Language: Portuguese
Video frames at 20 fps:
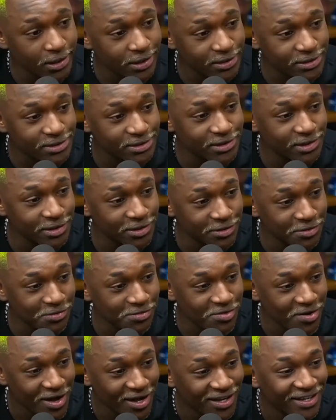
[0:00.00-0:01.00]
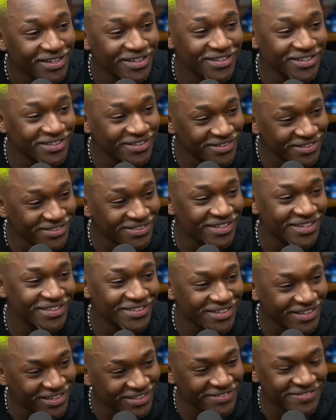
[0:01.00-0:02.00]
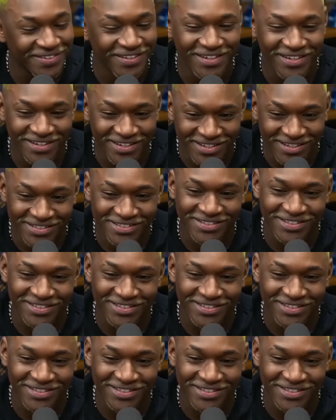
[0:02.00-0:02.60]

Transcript: cresceu é. e hoje ela tá diferente.